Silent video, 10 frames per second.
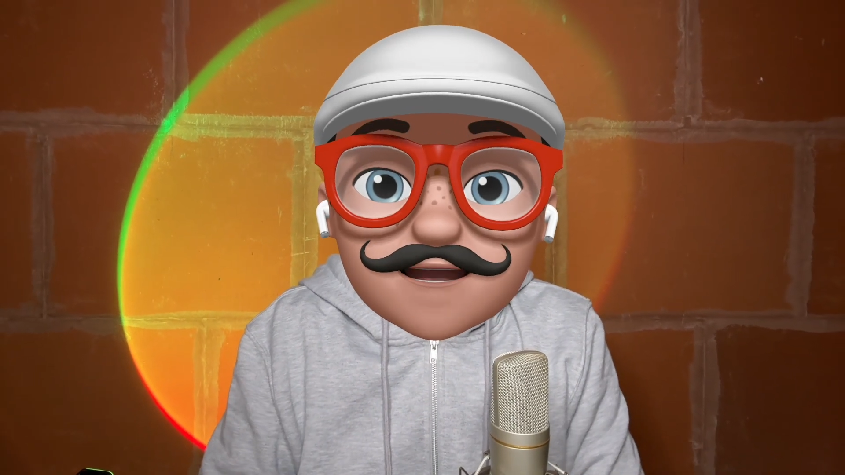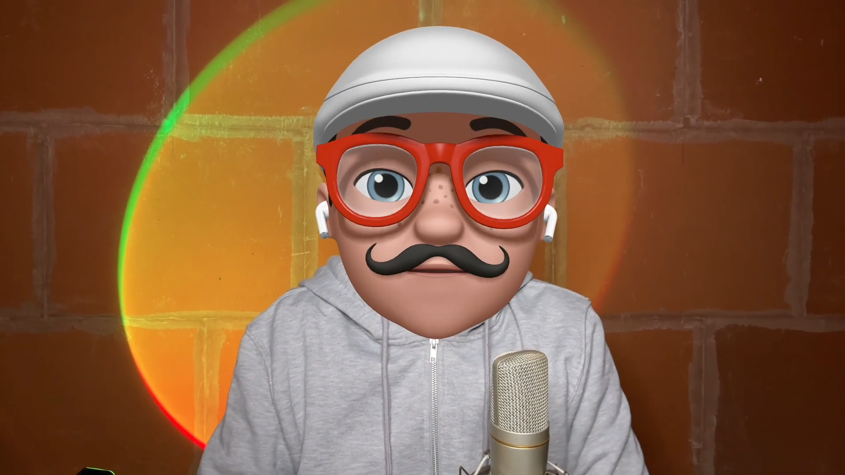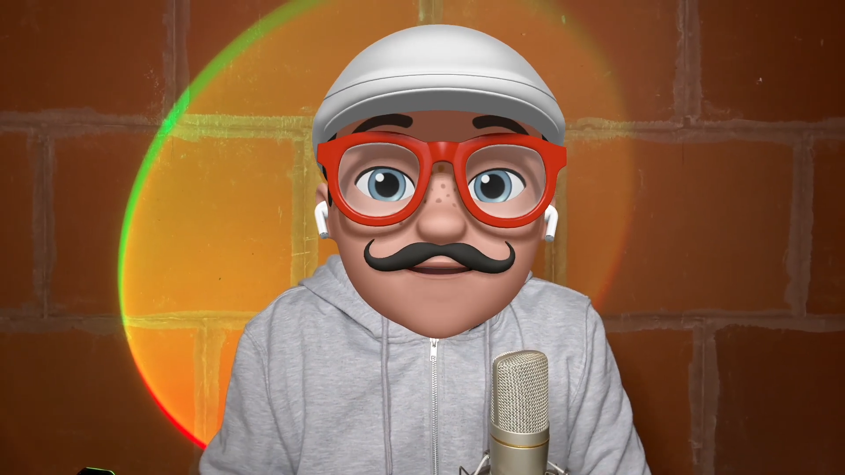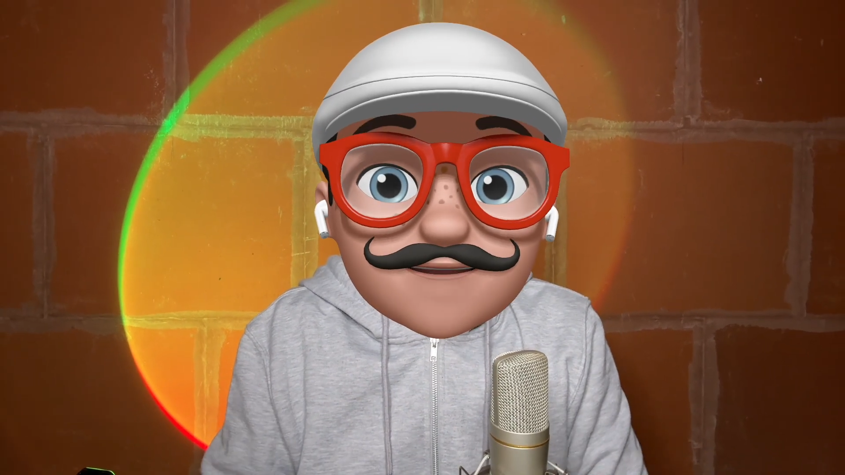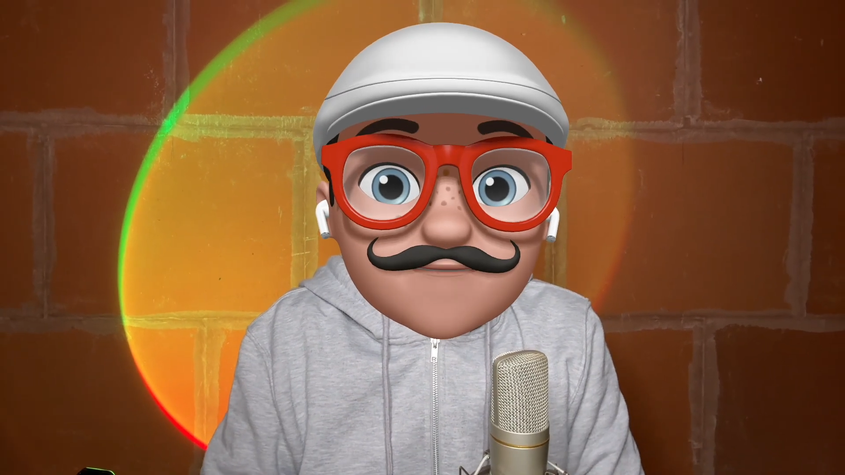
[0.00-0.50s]

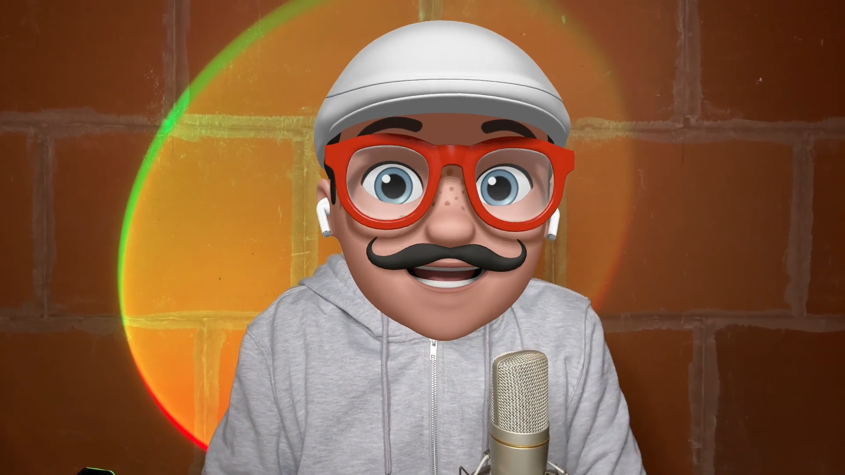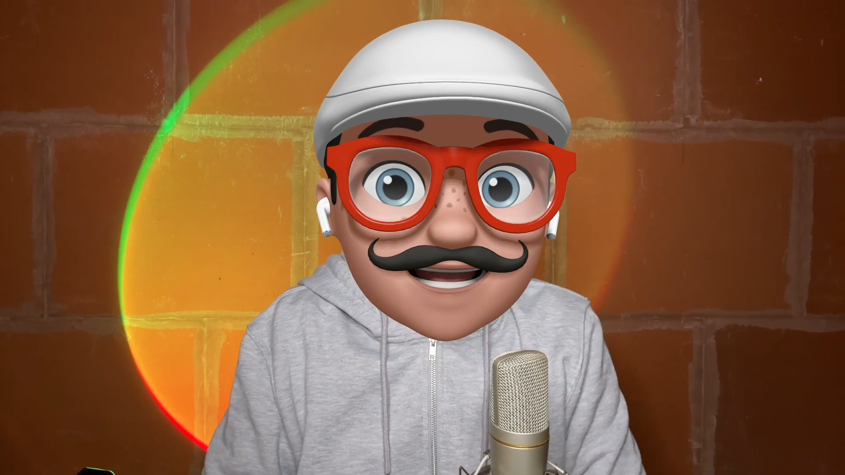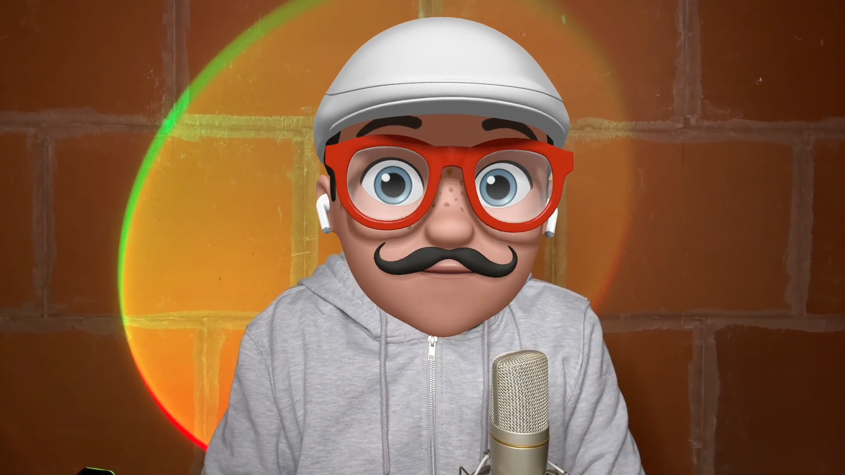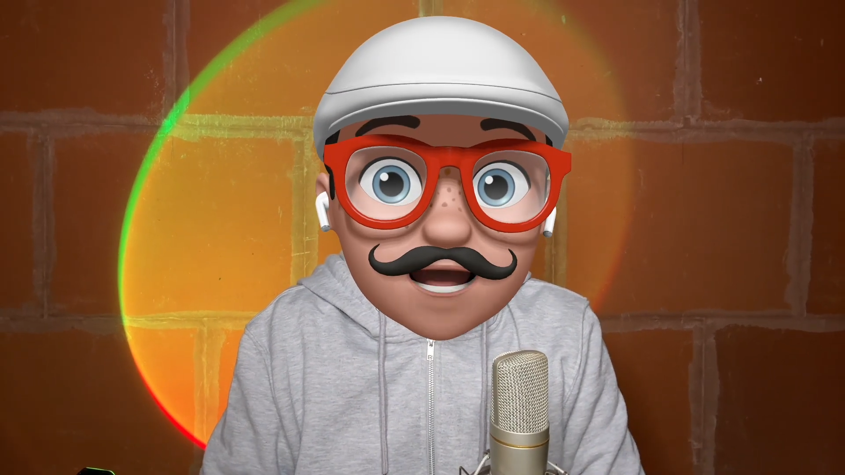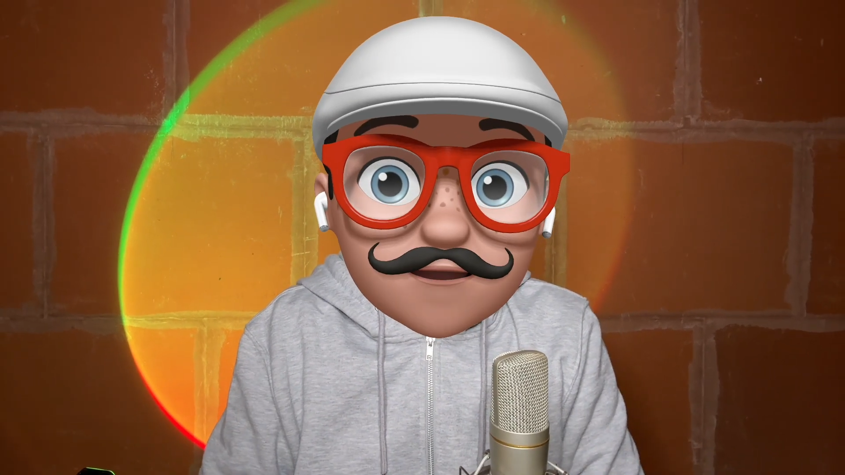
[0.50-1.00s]
Mais vous allez
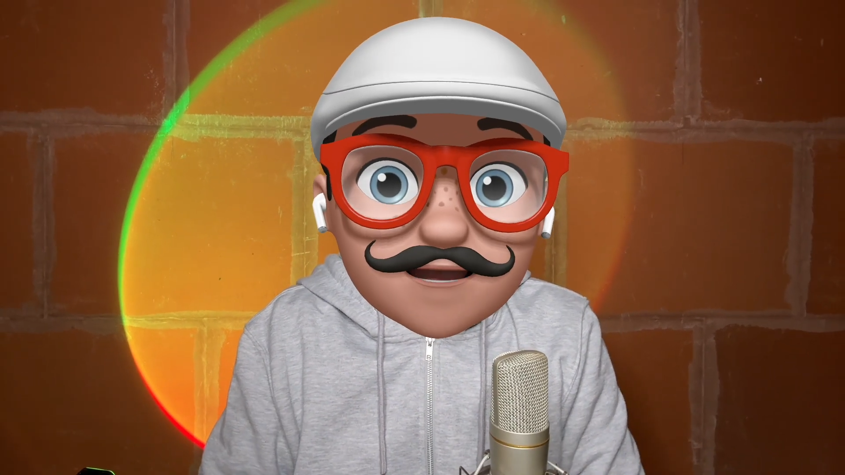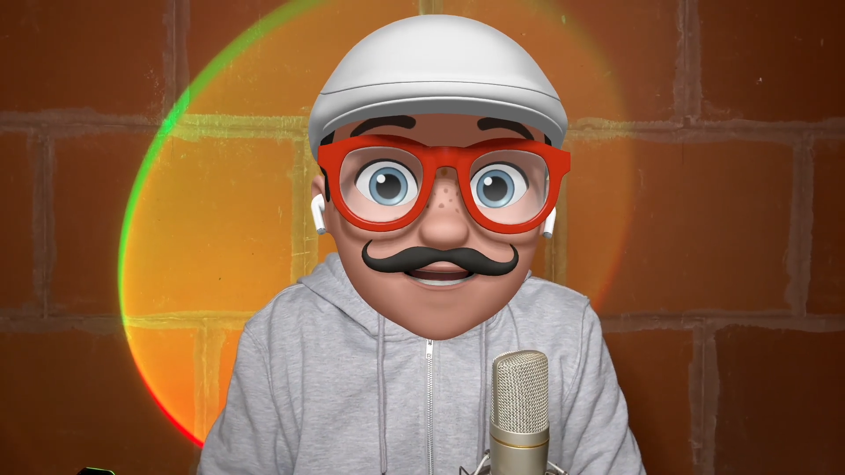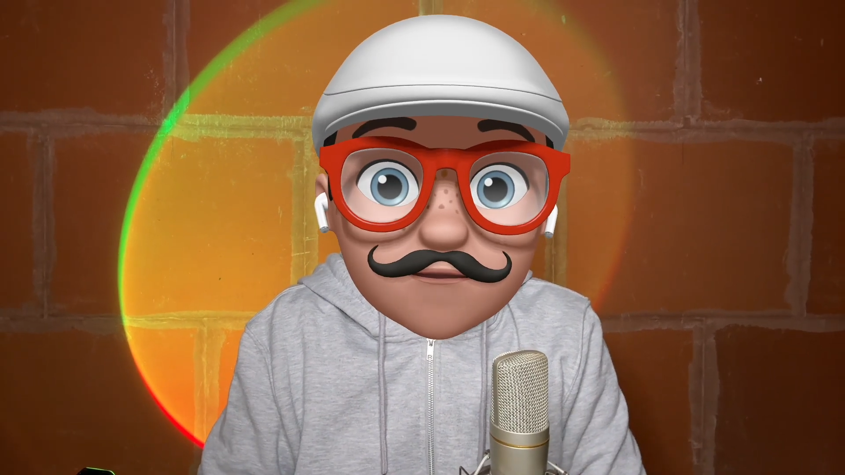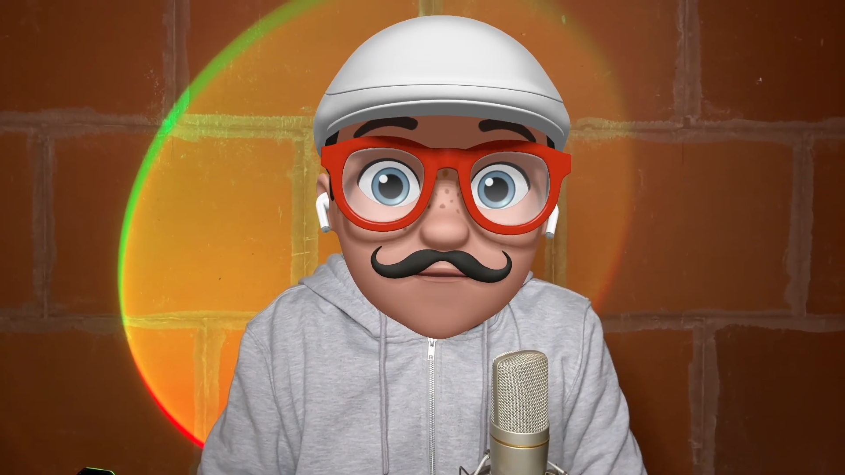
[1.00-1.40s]
voir que quand on